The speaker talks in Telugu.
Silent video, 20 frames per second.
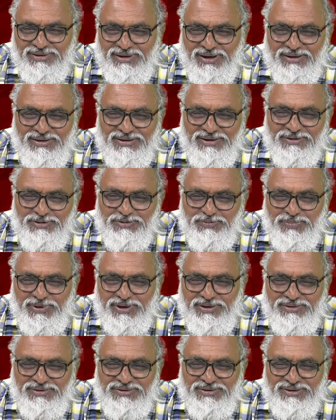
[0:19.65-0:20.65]
కాంగ్రెస్
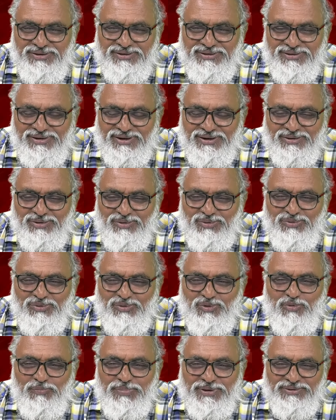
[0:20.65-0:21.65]
పార్టీ అకౌంట్
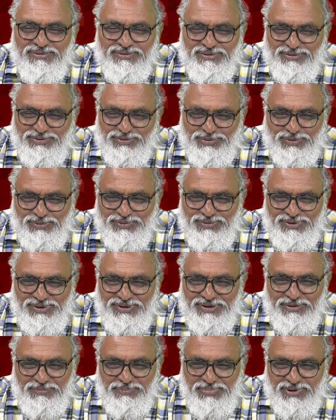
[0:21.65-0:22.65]
ఓపెన్ చేస్తుంది
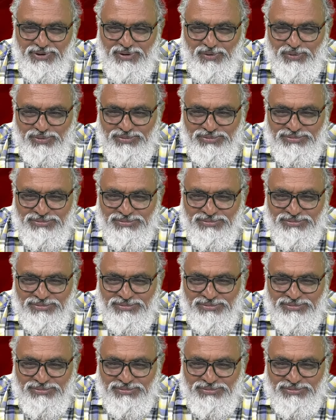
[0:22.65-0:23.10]
ఏపీలో